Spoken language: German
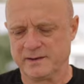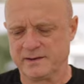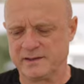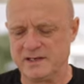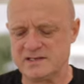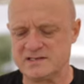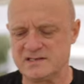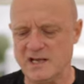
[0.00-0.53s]

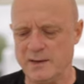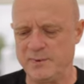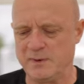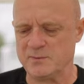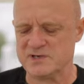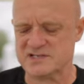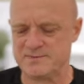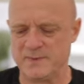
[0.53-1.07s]
Diesen Hebel
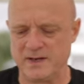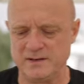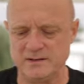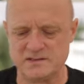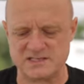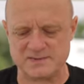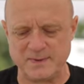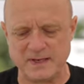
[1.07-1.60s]
muss
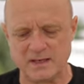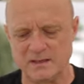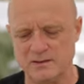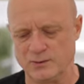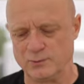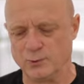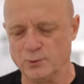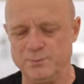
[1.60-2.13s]
man zwingend
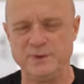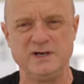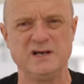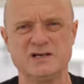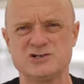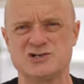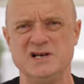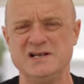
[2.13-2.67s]
und
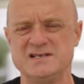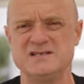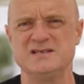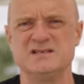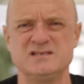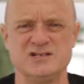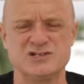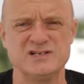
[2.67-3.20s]
unbedingt schließen.
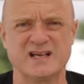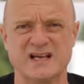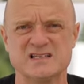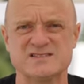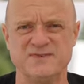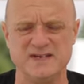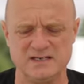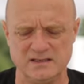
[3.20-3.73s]
Das ist eine
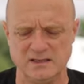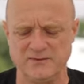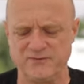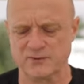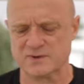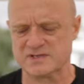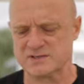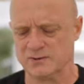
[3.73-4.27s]
ganz wichtige
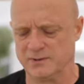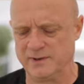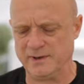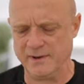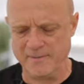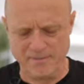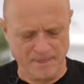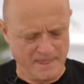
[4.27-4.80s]
Funktion.
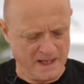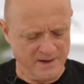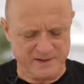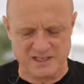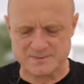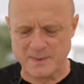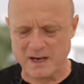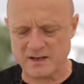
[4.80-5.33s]

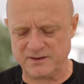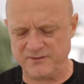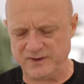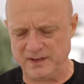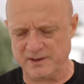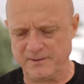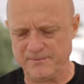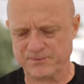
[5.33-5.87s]
Das machen
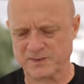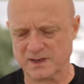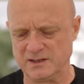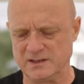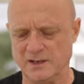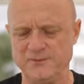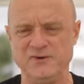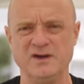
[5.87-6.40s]
wir,
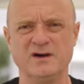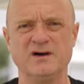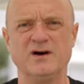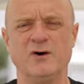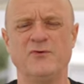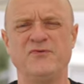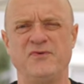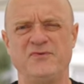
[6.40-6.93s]
indem wir
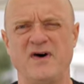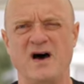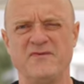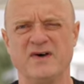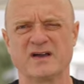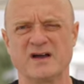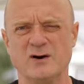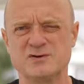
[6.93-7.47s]
auf
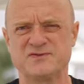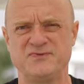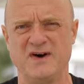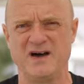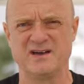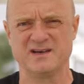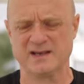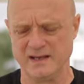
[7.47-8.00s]
Fahrwerk
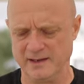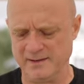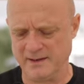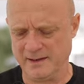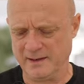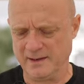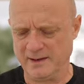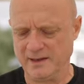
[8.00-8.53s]
ausfahren gehen.
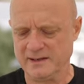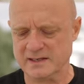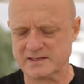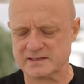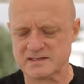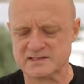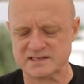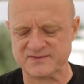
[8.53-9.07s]

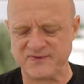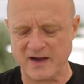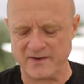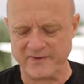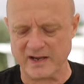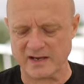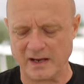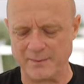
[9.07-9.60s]
Jetzt ist das
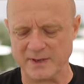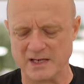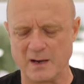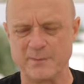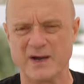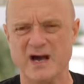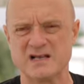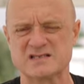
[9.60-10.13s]
Fahrwerk aber ja
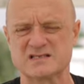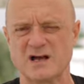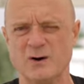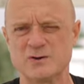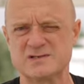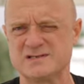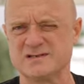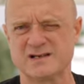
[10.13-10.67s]
bereits
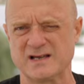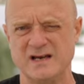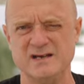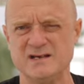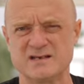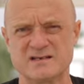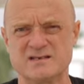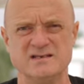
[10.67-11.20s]
draußen, kann
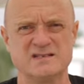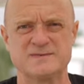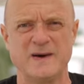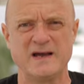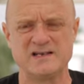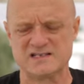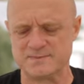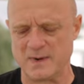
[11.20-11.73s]
nicht ein
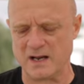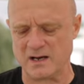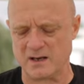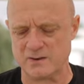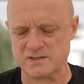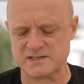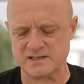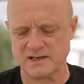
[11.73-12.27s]
zweites Mal
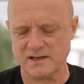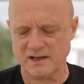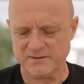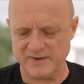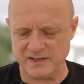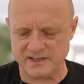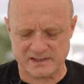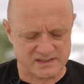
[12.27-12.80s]
raus.
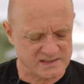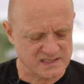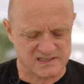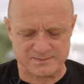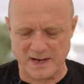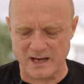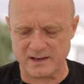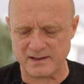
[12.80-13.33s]
Wenn ich das
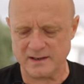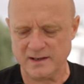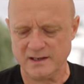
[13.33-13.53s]
jetzt mache,